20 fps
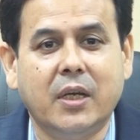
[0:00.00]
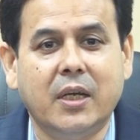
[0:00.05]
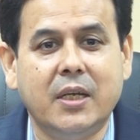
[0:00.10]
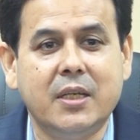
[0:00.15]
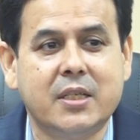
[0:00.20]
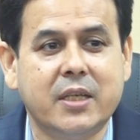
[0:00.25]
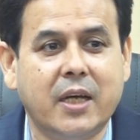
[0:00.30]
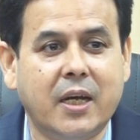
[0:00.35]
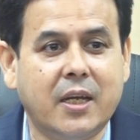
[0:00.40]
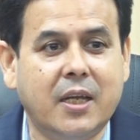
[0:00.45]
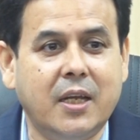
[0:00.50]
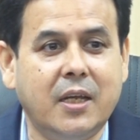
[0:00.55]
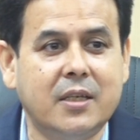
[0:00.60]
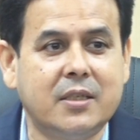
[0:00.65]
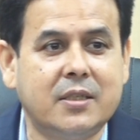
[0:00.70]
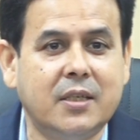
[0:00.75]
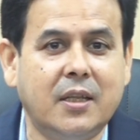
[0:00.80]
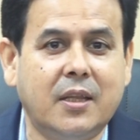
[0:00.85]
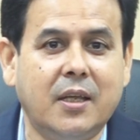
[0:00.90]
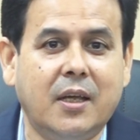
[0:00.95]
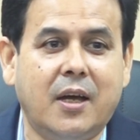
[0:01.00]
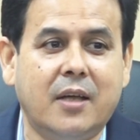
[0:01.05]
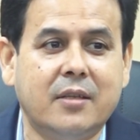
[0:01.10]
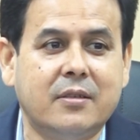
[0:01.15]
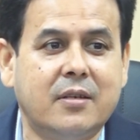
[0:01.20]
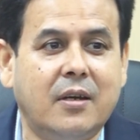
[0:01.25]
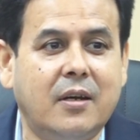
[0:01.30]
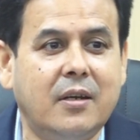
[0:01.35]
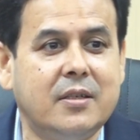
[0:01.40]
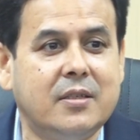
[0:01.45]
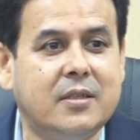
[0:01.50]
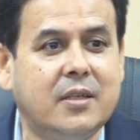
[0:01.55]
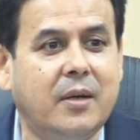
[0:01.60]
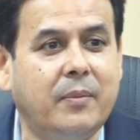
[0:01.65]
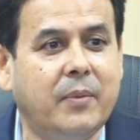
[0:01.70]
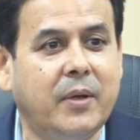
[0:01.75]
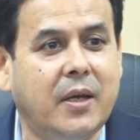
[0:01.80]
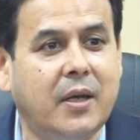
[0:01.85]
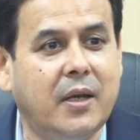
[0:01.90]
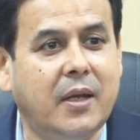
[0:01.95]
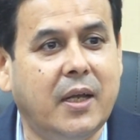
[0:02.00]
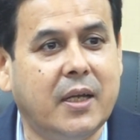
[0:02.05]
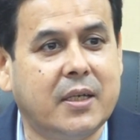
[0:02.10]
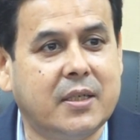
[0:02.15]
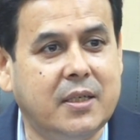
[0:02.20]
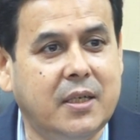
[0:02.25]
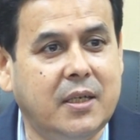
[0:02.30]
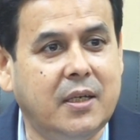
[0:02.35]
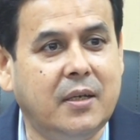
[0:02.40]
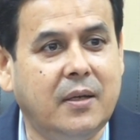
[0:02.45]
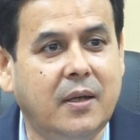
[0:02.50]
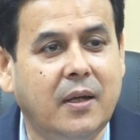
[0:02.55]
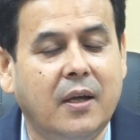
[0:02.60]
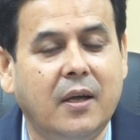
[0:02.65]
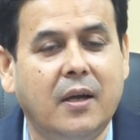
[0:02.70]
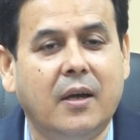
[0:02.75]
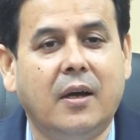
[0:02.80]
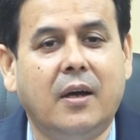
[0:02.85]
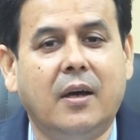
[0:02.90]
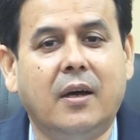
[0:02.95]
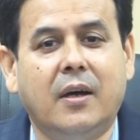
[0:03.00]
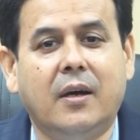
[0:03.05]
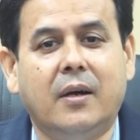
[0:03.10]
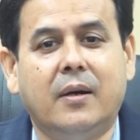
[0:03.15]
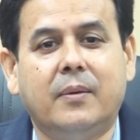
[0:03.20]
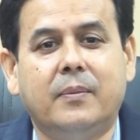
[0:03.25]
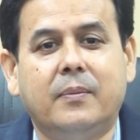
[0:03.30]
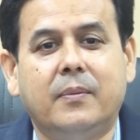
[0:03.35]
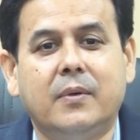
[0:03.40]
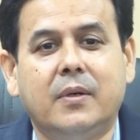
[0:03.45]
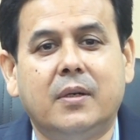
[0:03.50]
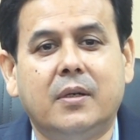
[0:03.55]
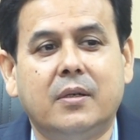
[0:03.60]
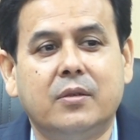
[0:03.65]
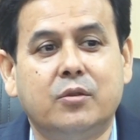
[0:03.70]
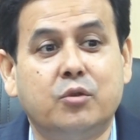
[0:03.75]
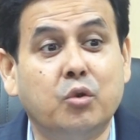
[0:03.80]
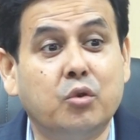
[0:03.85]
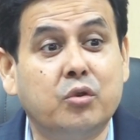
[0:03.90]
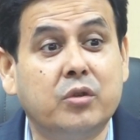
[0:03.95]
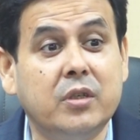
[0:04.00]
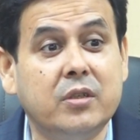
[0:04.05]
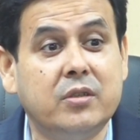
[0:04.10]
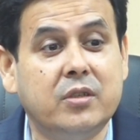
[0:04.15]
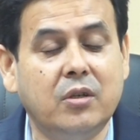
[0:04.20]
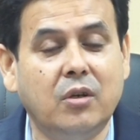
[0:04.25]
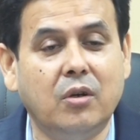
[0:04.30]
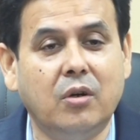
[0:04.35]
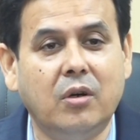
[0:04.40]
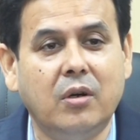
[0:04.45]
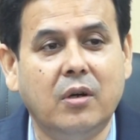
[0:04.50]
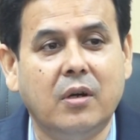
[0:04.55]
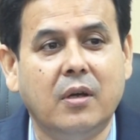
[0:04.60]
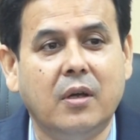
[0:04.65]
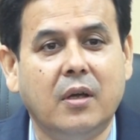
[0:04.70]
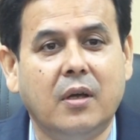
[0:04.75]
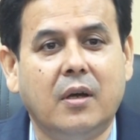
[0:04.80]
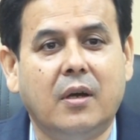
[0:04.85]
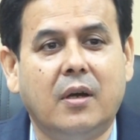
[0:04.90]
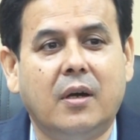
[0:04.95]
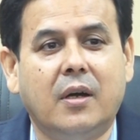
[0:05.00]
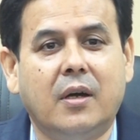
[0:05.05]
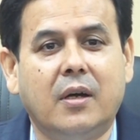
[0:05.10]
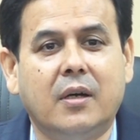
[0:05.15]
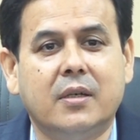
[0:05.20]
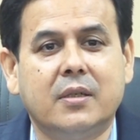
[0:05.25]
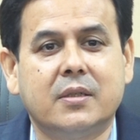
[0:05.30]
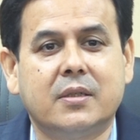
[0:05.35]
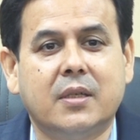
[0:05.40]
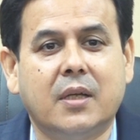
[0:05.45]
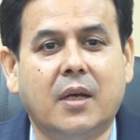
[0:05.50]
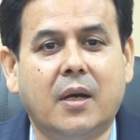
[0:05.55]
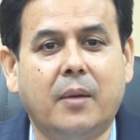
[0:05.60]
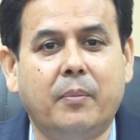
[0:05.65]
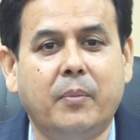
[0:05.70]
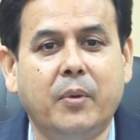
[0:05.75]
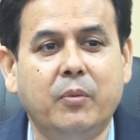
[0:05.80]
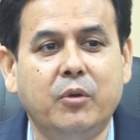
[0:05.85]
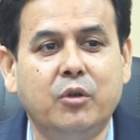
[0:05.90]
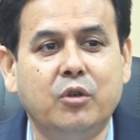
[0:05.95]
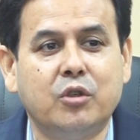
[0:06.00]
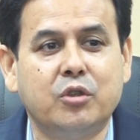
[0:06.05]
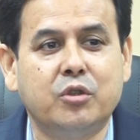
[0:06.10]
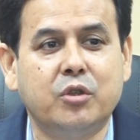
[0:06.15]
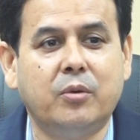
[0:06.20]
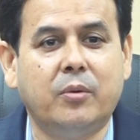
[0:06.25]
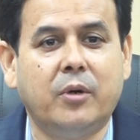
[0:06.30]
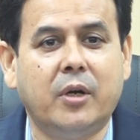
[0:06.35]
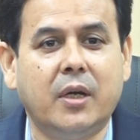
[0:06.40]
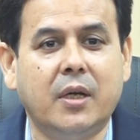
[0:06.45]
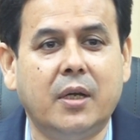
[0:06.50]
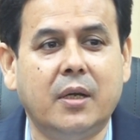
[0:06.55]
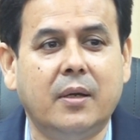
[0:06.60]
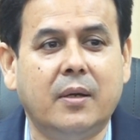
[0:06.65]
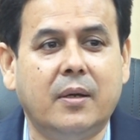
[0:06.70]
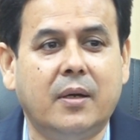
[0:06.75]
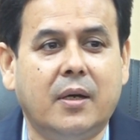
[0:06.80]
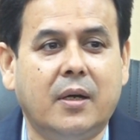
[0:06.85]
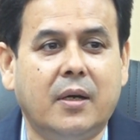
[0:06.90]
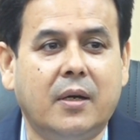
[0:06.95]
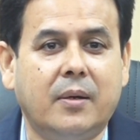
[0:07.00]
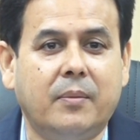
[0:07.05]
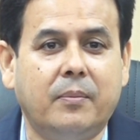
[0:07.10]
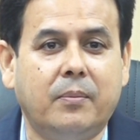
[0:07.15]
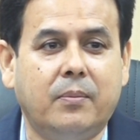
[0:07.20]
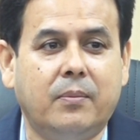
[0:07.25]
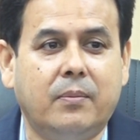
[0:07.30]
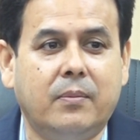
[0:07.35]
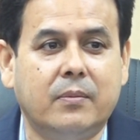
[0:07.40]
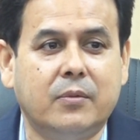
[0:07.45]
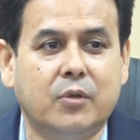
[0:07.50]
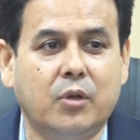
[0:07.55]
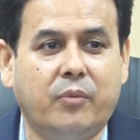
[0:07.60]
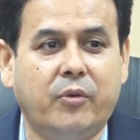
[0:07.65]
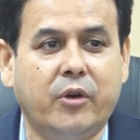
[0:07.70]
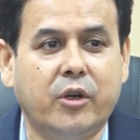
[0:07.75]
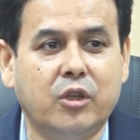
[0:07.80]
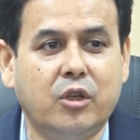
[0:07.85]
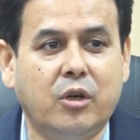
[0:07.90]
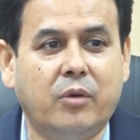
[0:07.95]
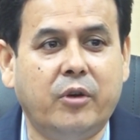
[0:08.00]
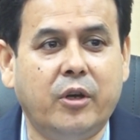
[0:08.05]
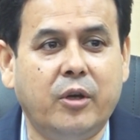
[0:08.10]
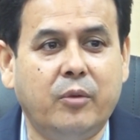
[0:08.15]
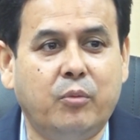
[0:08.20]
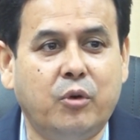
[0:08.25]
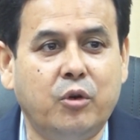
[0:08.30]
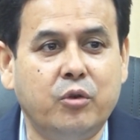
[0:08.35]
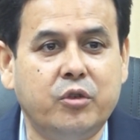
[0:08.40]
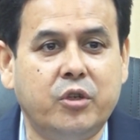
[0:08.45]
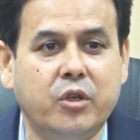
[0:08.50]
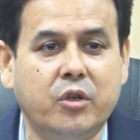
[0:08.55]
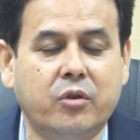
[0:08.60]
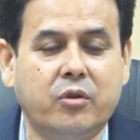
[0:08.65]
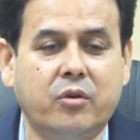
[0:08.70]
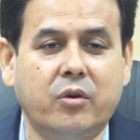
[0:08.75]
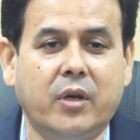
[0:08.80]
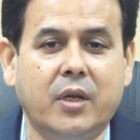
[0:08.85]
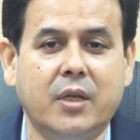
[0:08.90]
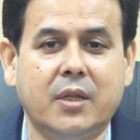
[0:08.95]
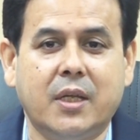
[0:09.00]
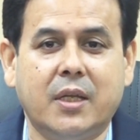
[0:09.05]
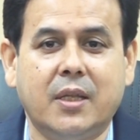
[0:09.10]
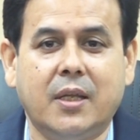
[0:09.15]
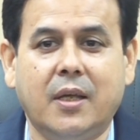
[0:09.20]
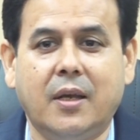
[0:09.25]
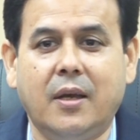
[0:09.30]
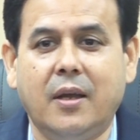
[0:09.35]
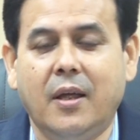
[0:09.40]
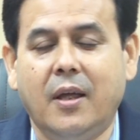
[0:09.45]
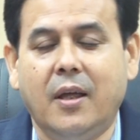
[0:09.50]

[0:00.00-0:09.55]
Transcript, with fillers: এই সার্কিয়ার সাথে আনসারুল ইসলামের একটি চুক্তি ছিল তারা বিভিন্ন সময় দফায় দফায় বৈঠক করে তাদের